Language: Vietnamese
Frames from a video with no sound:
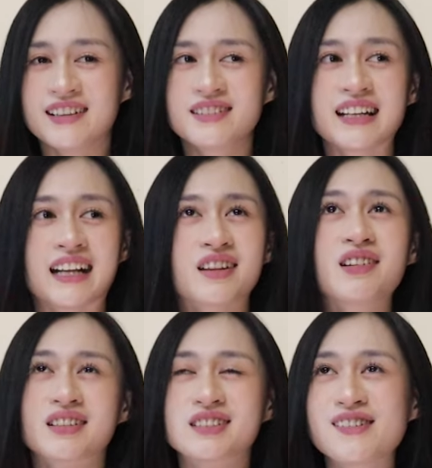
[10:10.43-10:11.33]
những cái
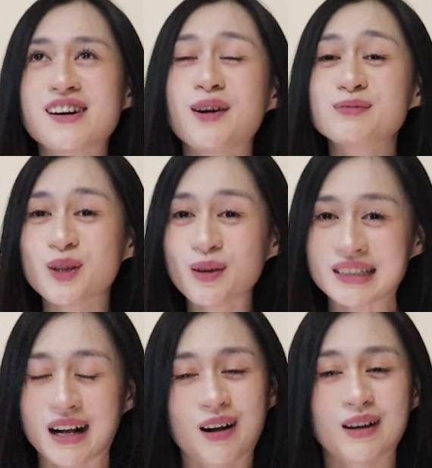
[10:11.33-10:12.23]
tưởng tượng không tốt
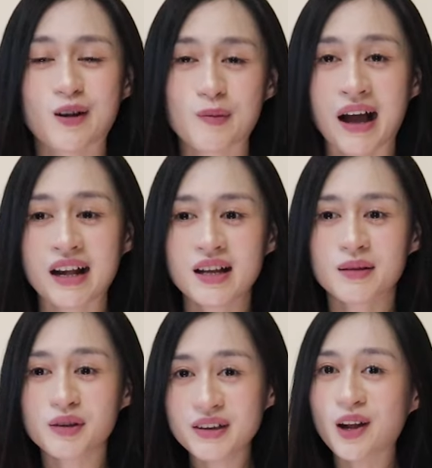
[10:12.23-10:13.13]
ra khỏi đầu bạn
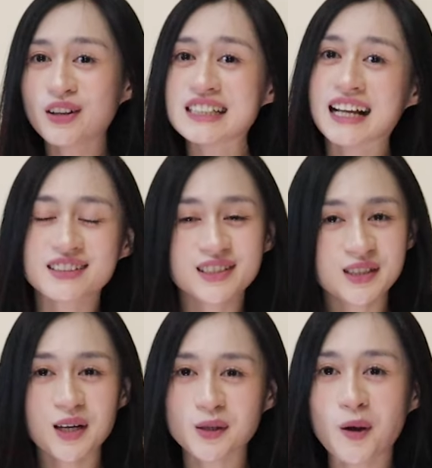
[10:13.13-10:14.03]
bởi vì nó chỉ là tưởng
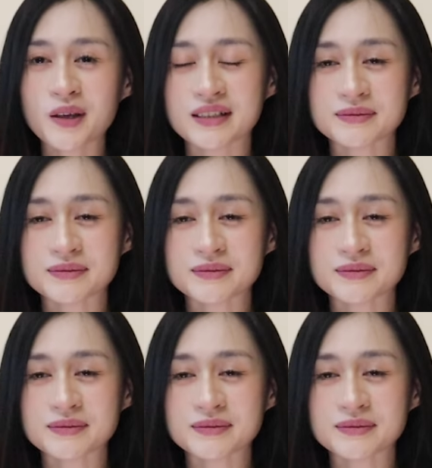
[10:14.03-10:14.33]
tượng thôi